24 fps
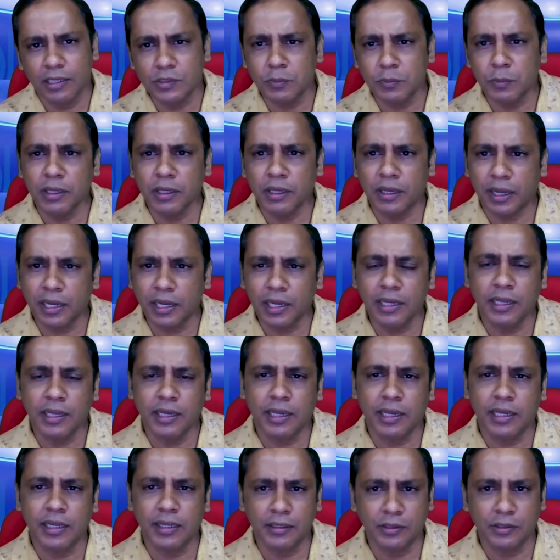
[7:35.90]
इसमें कहीं ना
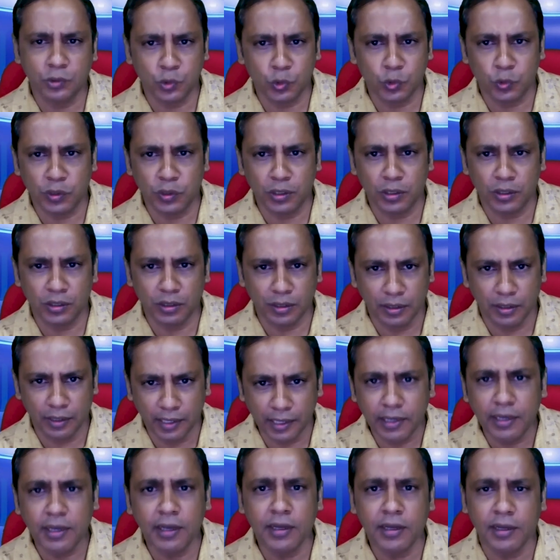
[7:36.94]
कहीं जो
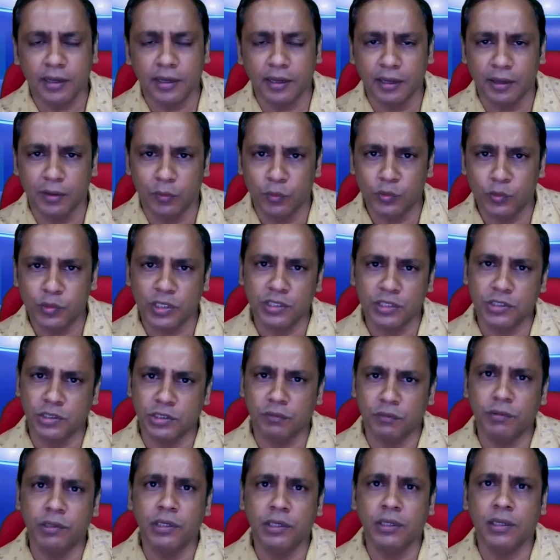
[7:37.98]
लेखक है उसके
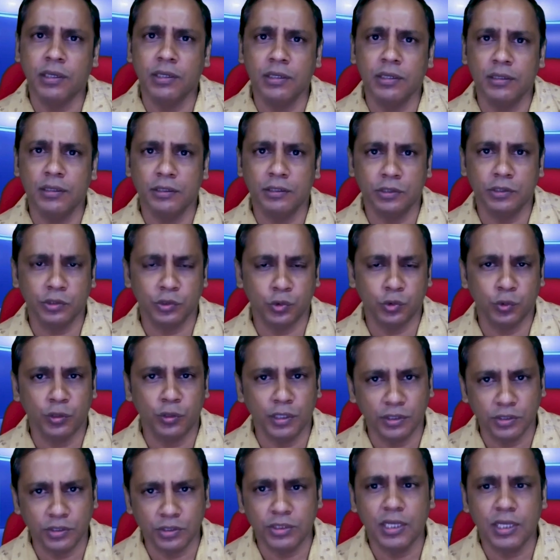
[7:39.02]
जीवन की जो
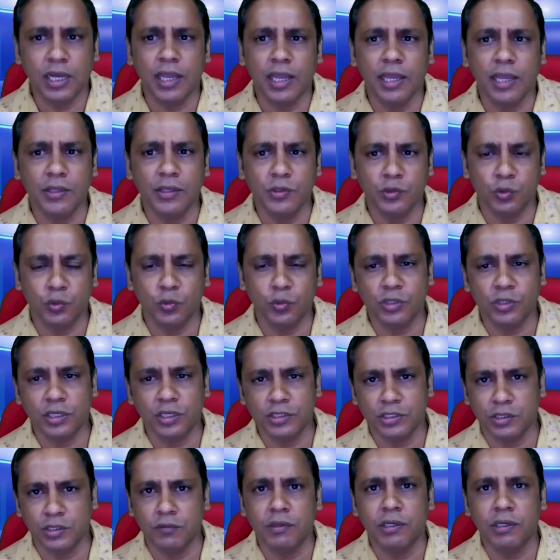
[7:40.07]
निजता है जो
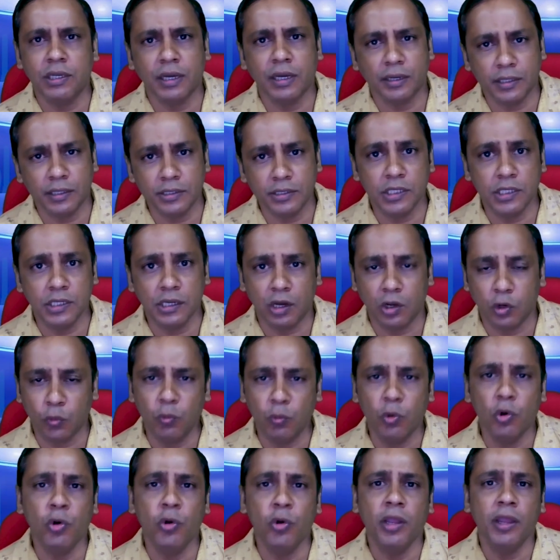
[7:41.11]
उसके जीवन का निजी
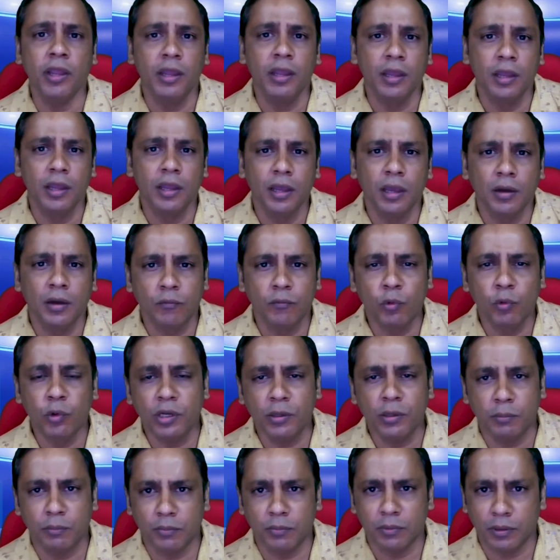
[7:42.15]
अनुभव है वो
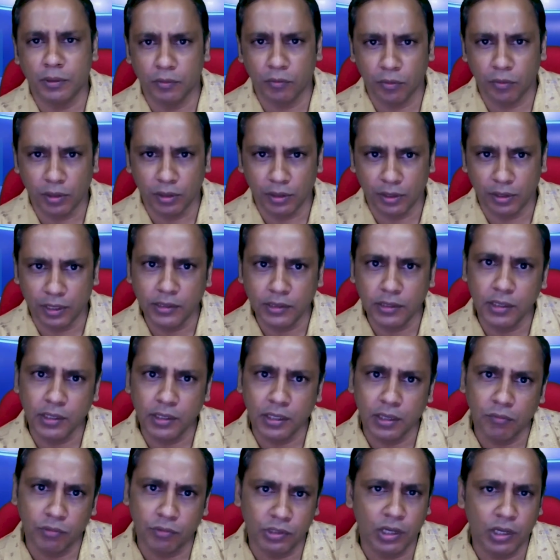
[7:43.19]
इन गद्य
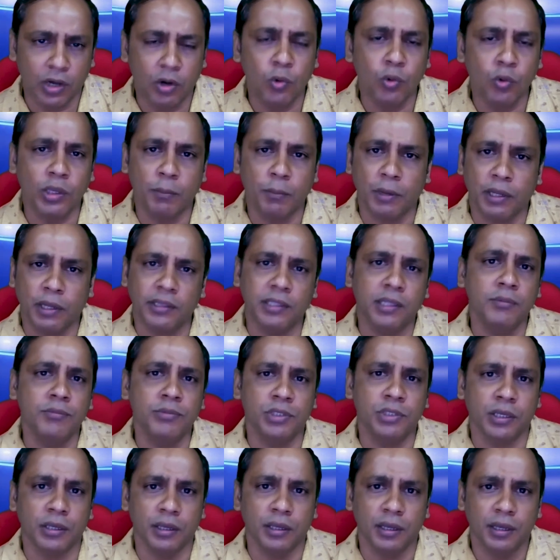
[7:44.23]
की विधाओं के माध्यम
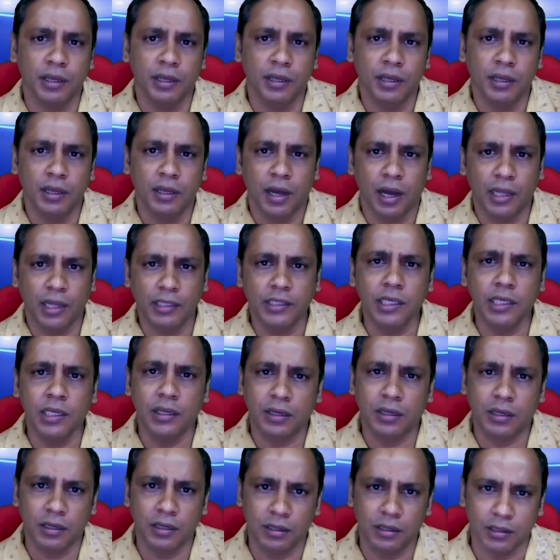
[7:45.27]
से
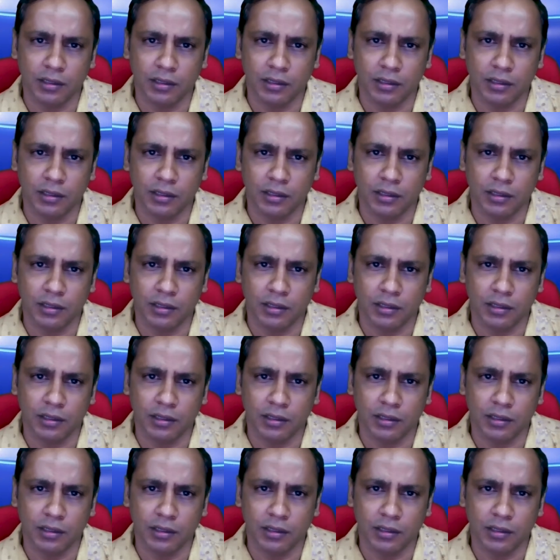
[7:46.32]
अधिक